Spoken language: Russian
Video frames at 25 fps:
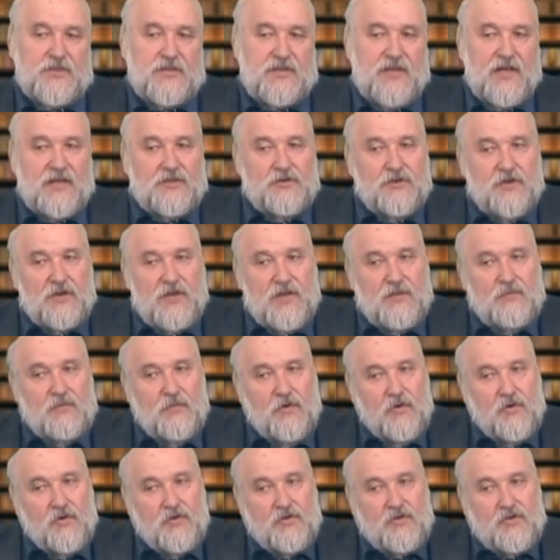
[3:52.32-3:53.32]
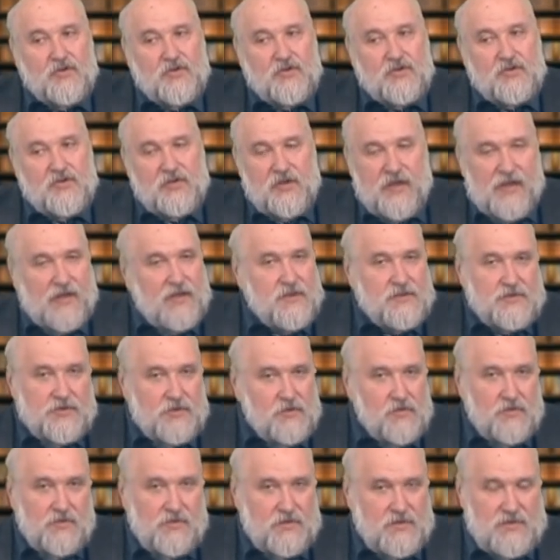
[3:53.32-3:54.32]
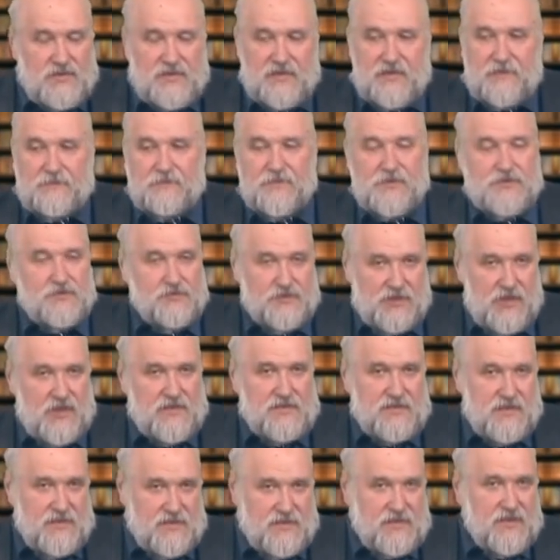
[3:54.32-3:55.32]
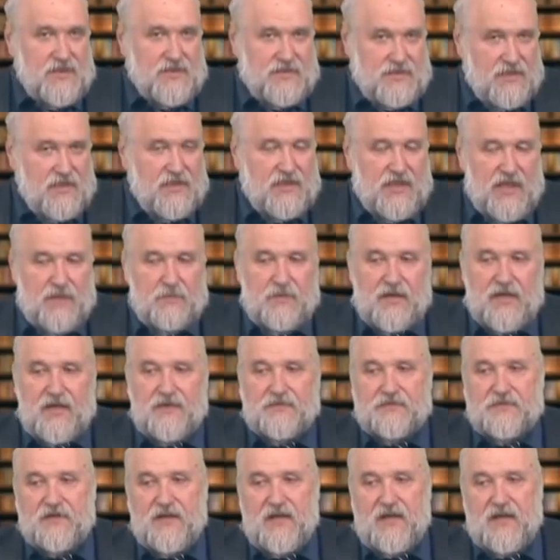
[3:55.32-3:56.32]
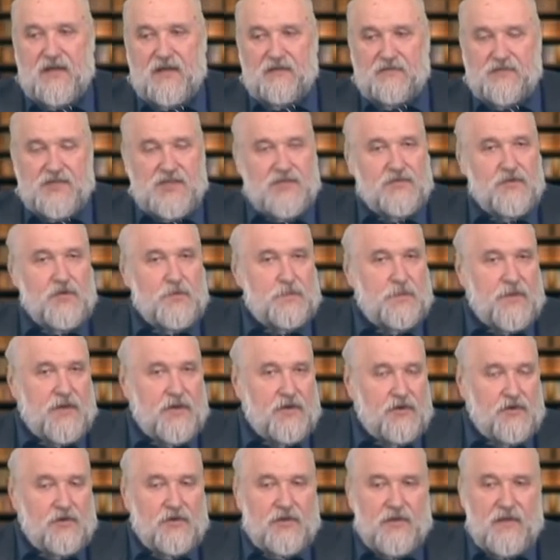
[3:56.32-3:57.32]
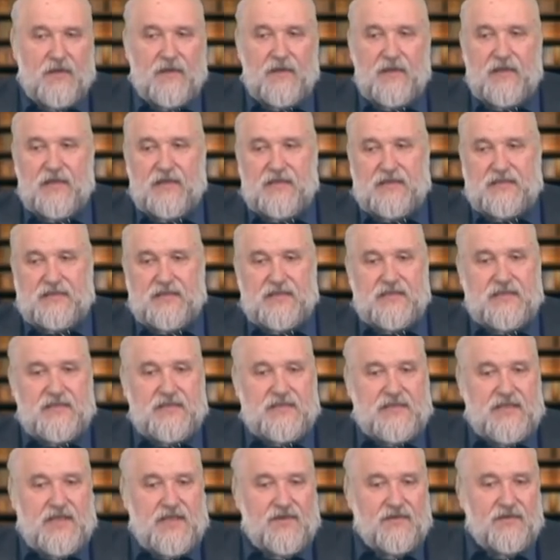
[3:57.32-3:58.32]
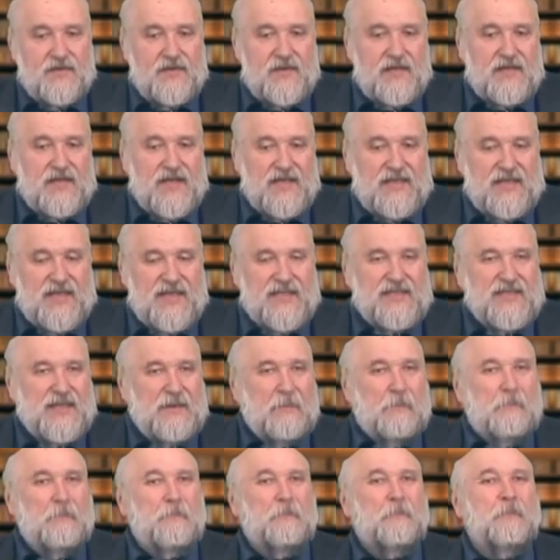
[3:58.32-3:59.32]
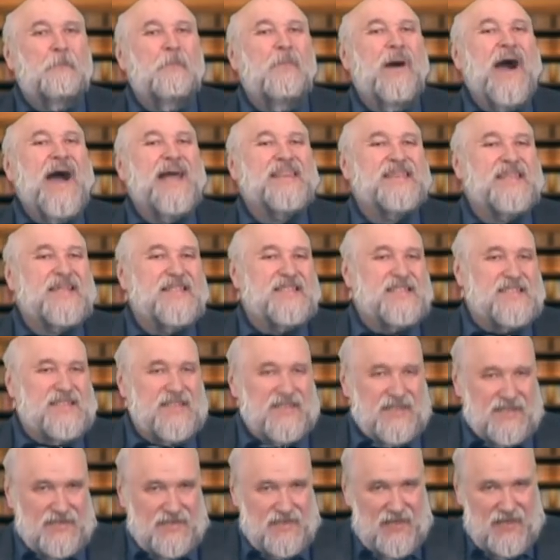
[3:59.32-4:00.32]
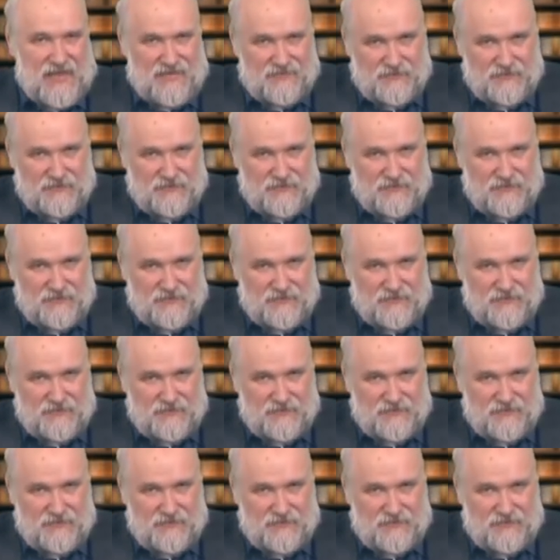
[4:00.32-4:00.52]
значит, которые могут реализовываться без участия, естественно, химиков в живой природе, синтезируя на каких-то матрицах,